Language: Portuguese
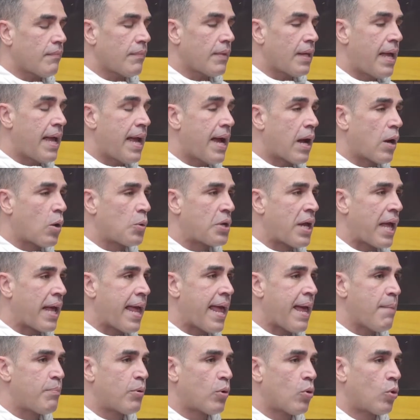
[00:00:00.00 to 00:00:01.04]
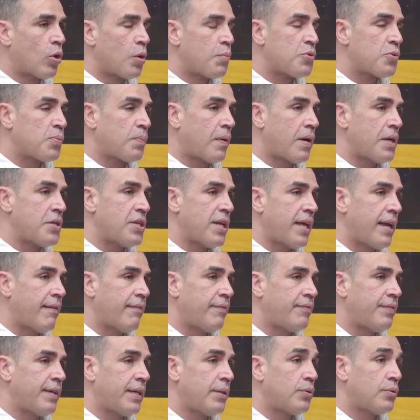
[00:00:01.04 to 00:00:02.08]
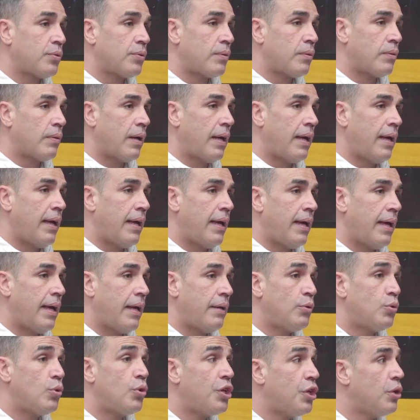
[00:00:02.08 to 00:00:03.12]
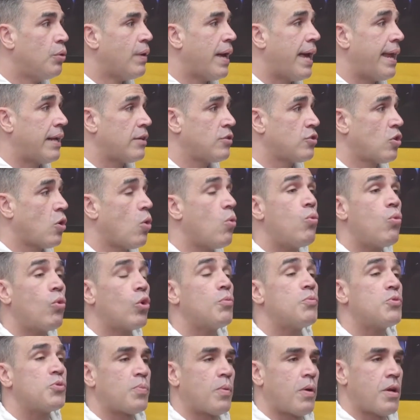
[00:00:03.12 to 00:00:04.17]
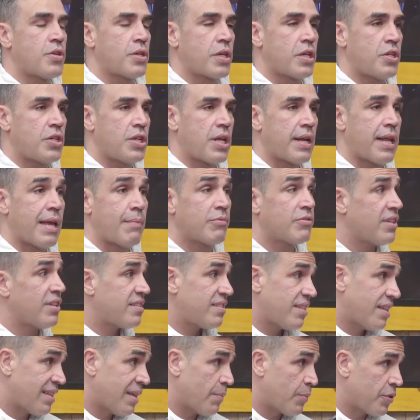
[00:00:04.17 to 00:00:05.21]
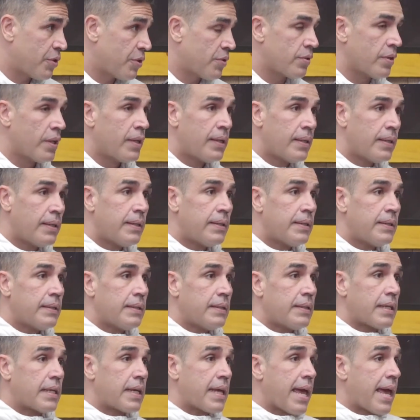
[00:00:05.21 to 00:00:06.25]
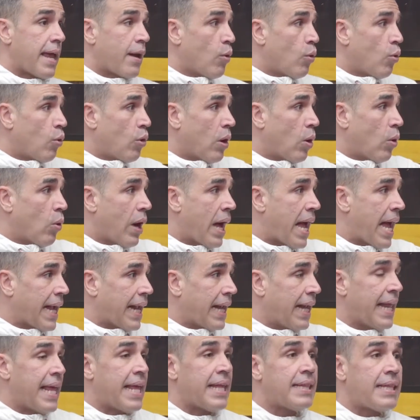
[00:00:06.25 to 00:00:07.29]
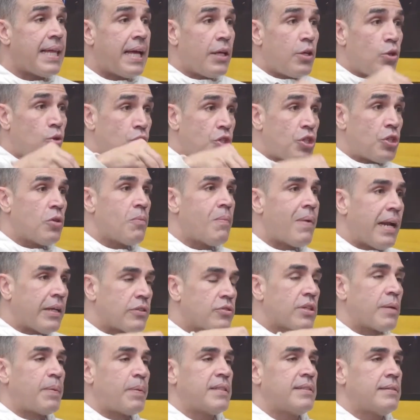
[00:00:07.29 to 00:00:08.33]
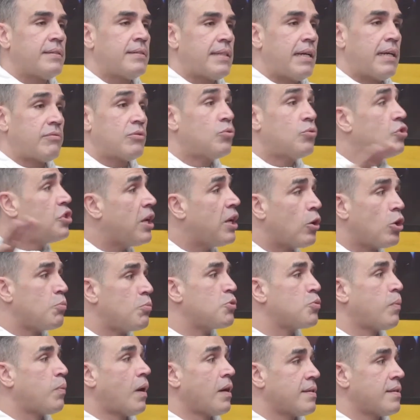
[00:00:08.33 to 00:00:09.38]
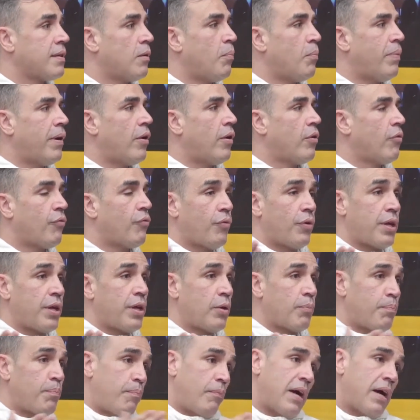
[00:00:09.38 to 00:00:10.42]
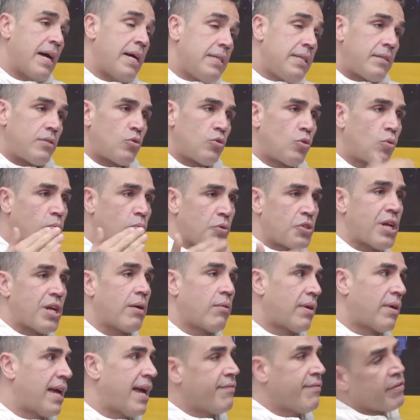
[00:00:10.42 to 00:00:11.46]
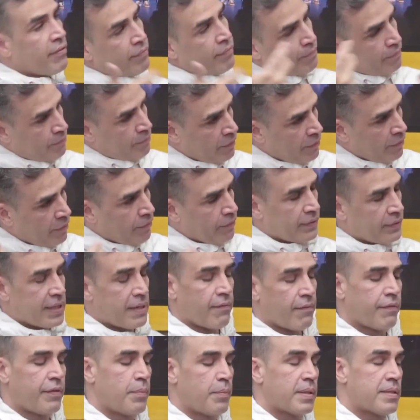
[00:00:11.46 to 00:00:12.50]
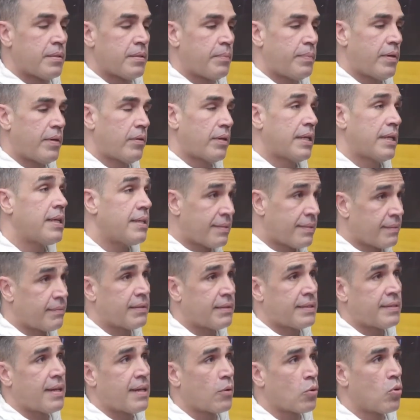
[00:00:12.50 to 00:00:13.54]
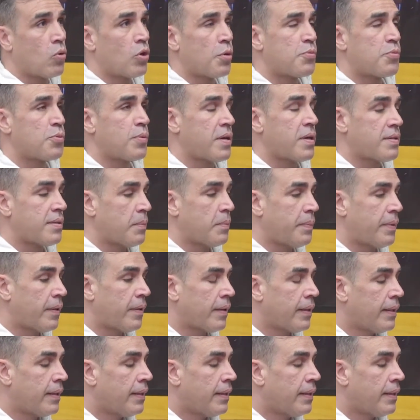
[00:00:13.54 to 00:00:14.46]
é, na época o Globo Esporte era feito é, no Rio, era só um Globo Esporte que tinha, né? não sei se vocês lembram disso aí, uhum, sim. que era o, a Glenda e o Tino Marcos que apresentavam. Não tinha Globo Esporte em São Paulo, foi antes do Thiago Life uhum. vir para São Paulo, né? estar com o Globo Esporte em São Paulo.